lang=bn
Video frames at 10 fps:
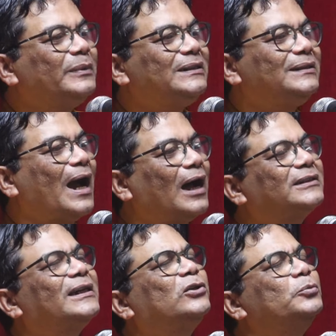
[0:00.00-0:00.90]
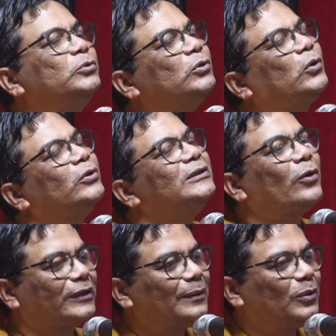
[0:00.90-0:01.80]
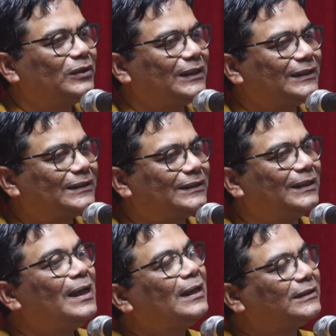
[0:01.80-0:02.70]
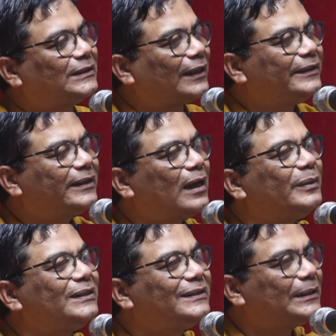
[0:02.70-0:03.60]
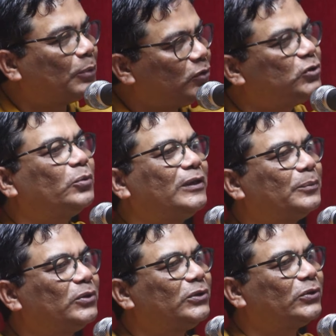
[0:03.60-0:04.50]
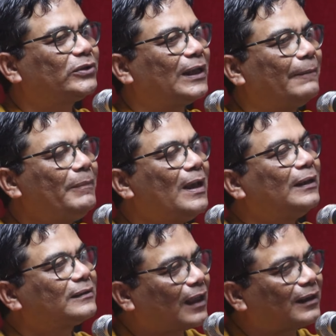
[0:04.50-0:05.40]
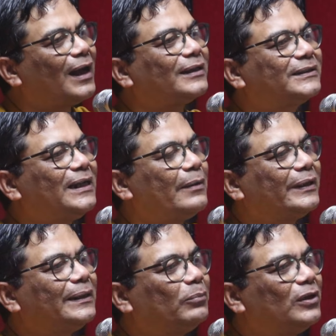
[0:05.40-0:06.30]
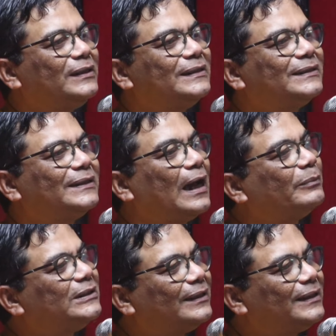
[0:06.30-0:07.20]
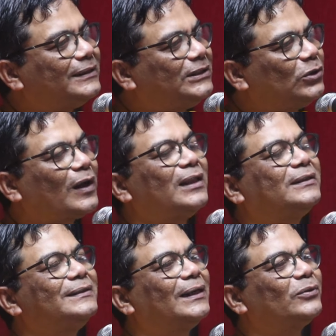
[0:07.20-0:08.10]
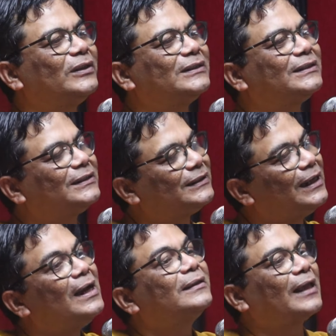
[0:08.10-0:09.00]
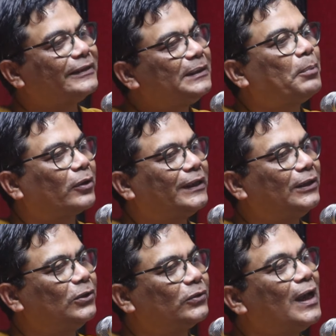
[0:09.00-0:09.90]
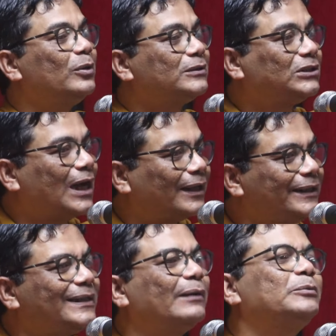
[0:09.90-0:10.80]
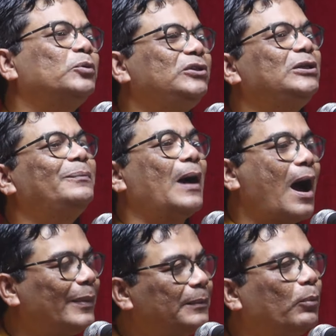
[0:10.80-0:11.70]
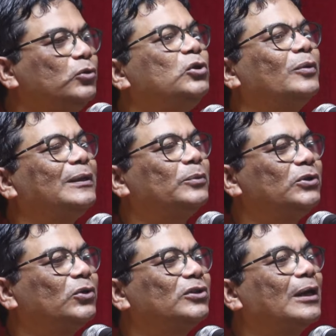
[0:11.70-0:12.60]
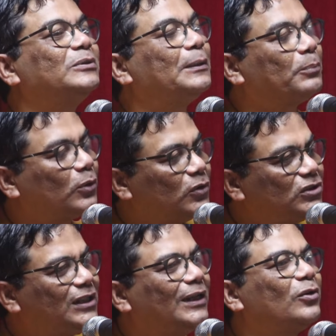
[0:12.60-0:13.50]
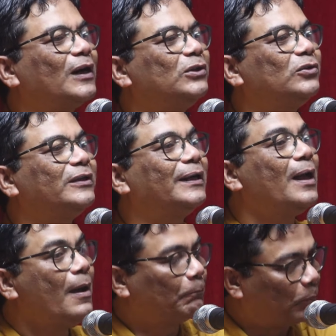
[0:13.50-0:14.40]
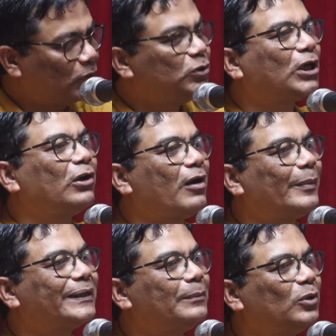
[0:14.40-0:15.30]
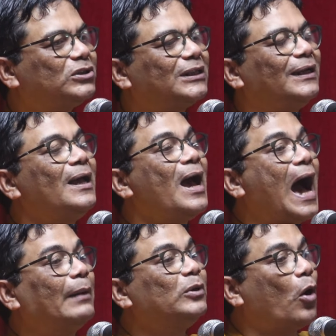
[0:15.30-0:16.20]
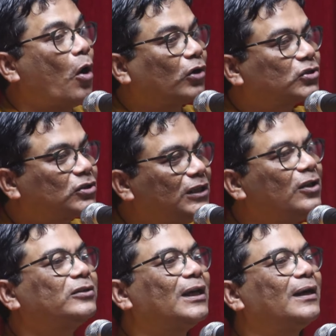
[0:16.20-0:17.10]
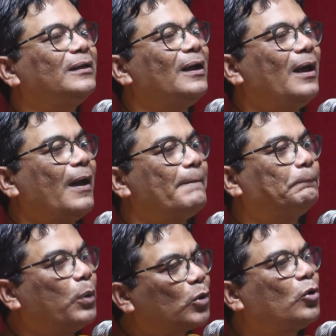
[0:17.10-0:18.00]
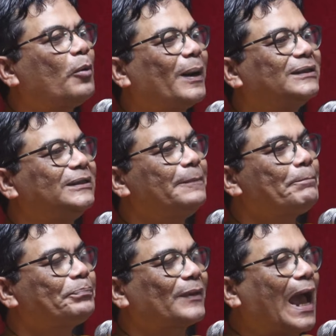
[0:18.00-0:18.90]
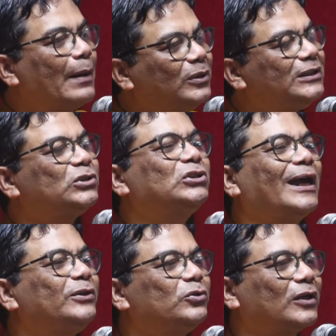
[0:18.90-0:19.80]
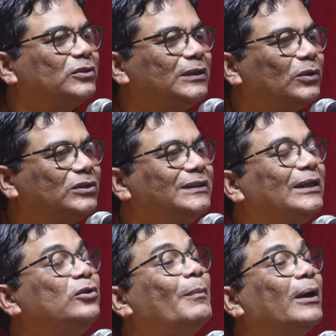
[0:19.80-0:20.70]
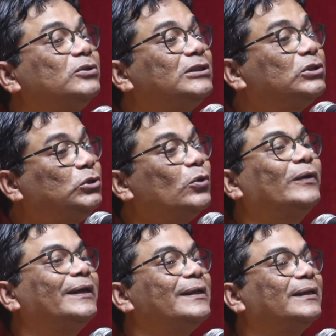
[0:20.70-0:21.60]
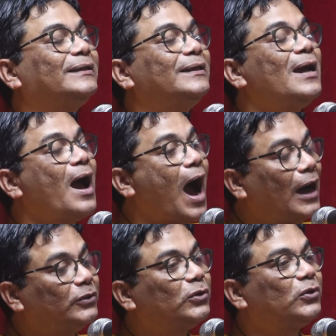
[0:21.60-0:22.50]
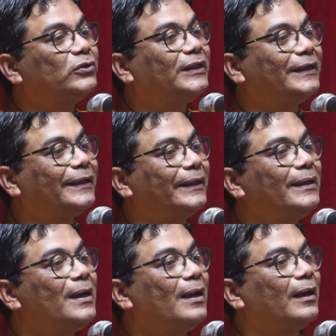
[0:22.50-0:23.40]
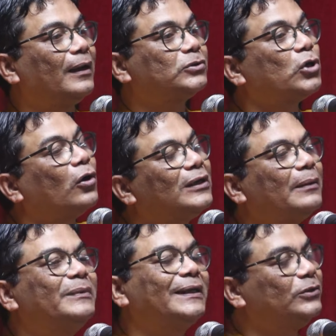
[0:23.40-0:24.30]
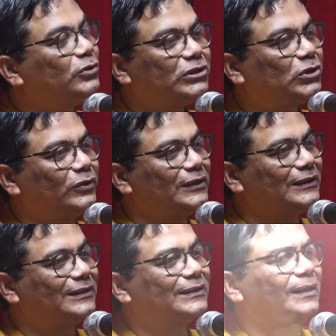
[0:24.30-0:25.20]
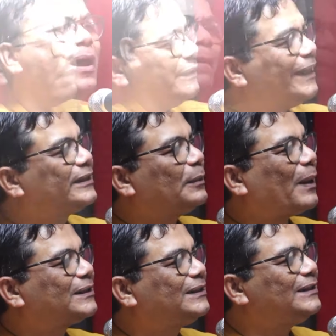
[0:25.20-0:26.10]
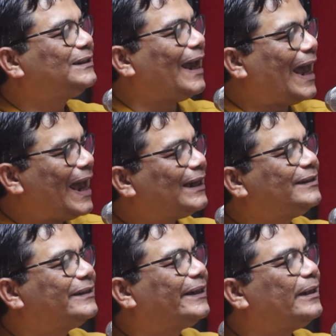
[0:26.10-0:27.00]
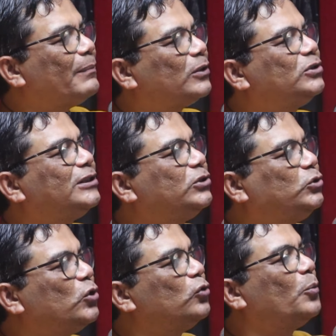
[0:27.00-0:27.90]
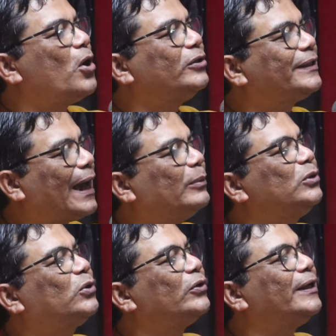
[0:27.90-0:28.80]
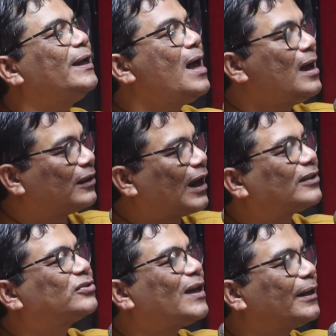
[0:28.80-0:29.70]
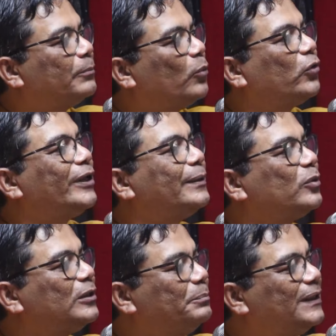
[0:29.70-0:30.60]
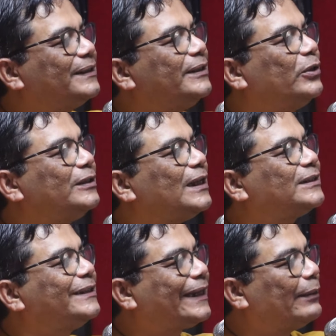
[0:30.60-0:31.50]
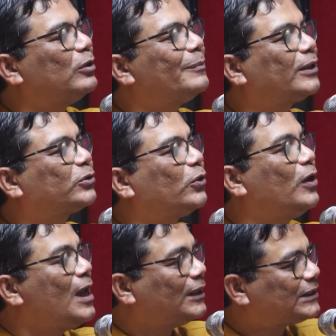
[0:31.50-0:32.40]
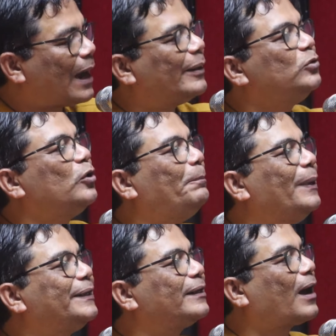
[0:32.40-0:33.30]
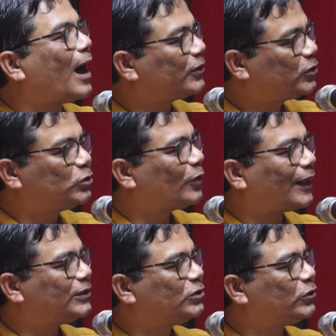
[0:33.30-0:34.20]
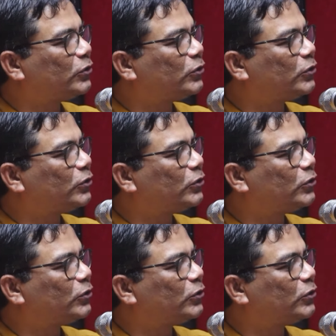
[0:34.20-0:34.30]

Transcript: আমি আজকে খুব দুঃখ নিয়ে কথা বলতে এসেছি যাদেরকে আমি নিজের বন্ধু বলে মনে করতাম তারা আজকে আমাকে বলে দিয়েছে আমি যাদেরকে চিরকাল ঘৃণা করে এসেছি তাদের পক্ষের লোক এবং যাদেরকে আমি বুদ্ধি আমার বন্ধু বলে মনে করতাম সেই প্রগতিশীল লেখক আন্দোলনের বন্ধুরাও আমাকে বলছে আমি অশ্লীলতার পক্ষপাতি এমন কিছু সাহিত্য রচনা করছি যেগুলো মানুষের চোখকে নাকি আন্দোলন থেকে সংগ্রাম থেকে দূরে সরিয়ে নিচ্ছে আমি দেখতে পাচ্ছি যে একদিকে মানুষের যৌবন কেমন করে রাস্তার মোড়ে মোড়ে বিক্রি হয়ে যাচ্ছে কেবলমাত্র সামান্য পেটের খাদ্য জোগাড়ের